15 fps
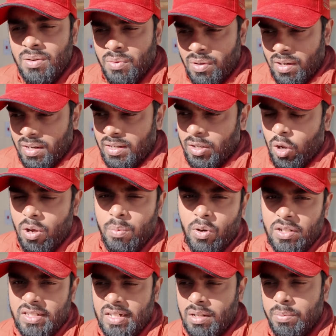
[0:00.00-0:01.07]
உங்களுக்கு டாப்
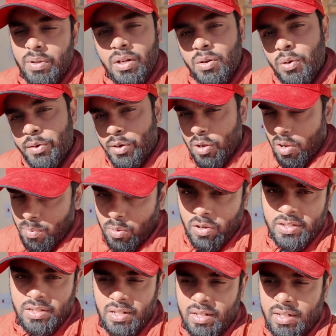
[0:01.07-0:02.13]
பாக்ஸ் செட்டப் இருக்குது ஒரு டாப்
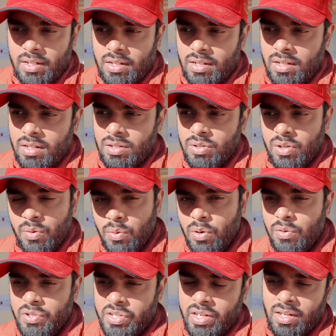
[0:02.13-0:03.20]
பாக்ஸ் இருக்குது ஸோ
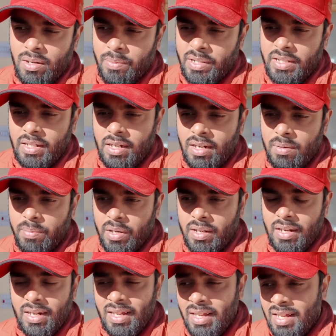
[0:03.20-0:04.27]
இவ்வளோ விஷயங்கள் பார்த்தீங்கன்னா நான்
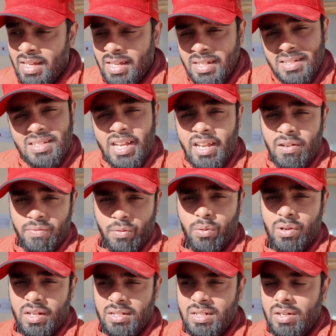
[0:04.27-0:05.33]
பண்ணியிருக்கேன் சைட்
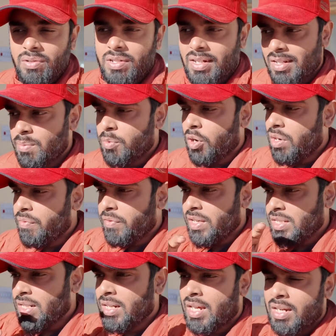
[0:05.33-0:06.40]
ஃபுட் ரெஸ்ட்டில் அதாவது
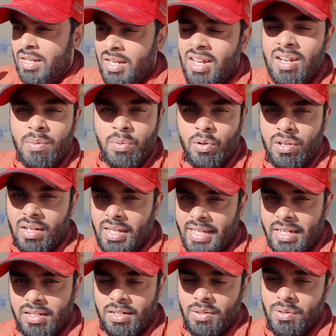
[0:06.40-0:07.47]
மாடிஃபிகேஷன் கணக்கெலாம் நான் போட்டாலே
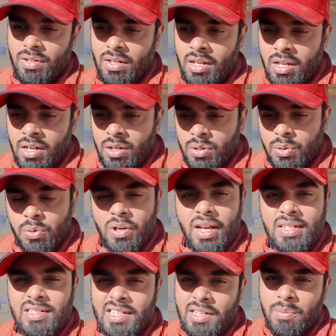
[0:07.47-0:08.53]
கிட்டத்தட்ட ஒரு டூ
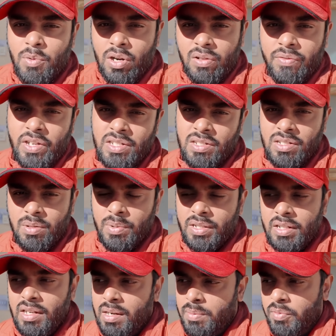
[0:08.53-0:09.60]
லேக்ஸ் கிட்ட மாடிஃபிகேஷன்ஸே
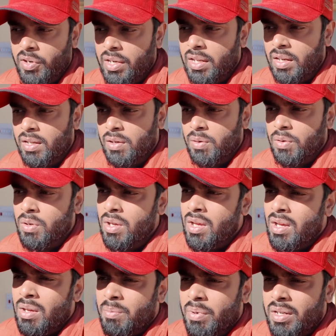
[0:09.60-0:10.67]
பார்த்தீங்கன்னா நம்ம வண்டியில் இருக்கும்
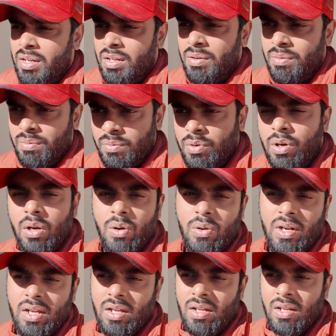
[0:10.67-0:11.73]
பட் உங்களோட